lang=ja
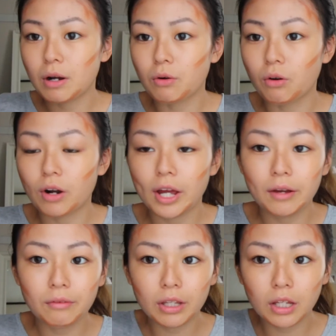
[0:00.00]
あここら
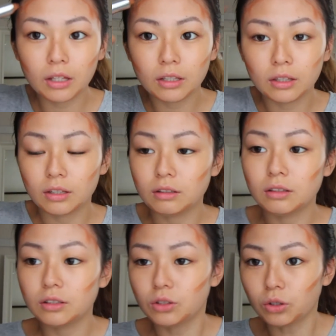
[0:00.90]
辺はね
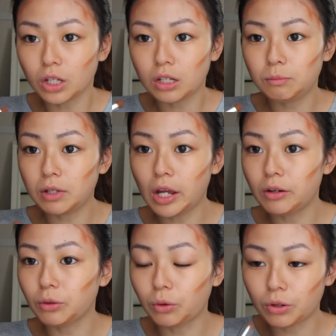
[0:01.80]
そんなに見え
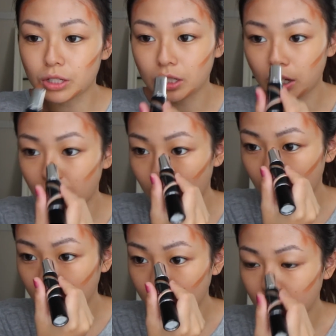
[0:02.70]
るところじゃないか
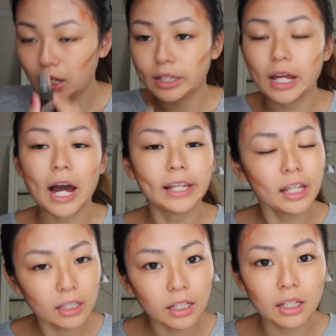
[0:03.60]
らで
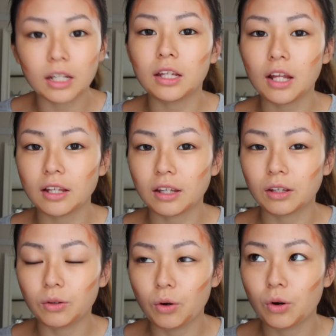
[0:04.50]
鼻にやりたいんだ
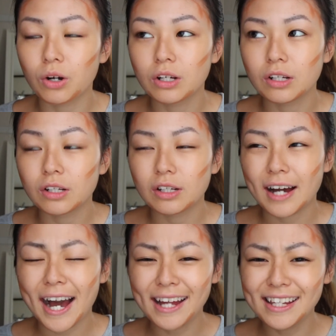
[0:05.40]
けど
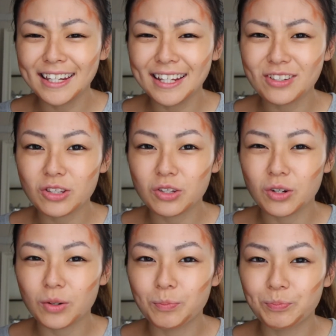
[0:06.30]
鼻ねちょっ
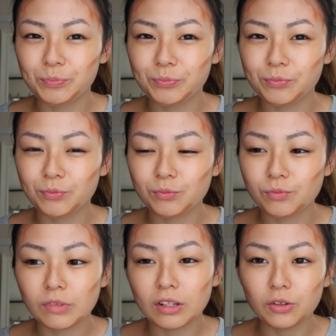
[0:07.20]
と
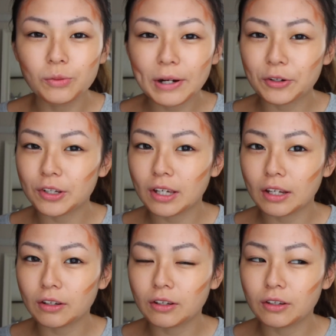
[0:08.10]
うまくい
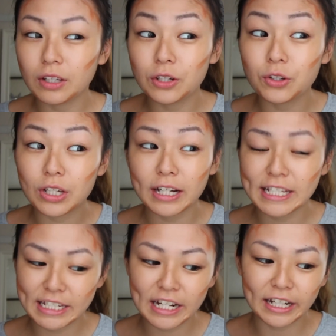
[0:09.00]
けいく気が
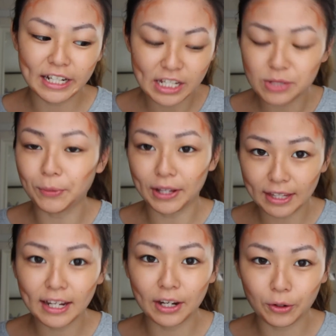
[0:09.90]
しないからいつもやっ
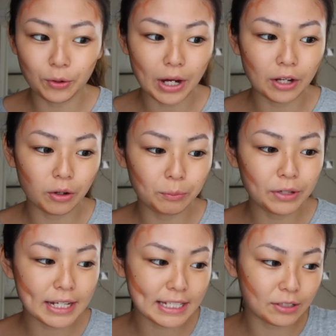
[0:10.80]
てないのあの
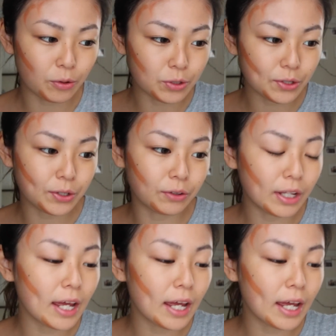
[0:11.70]
ブラシの細いので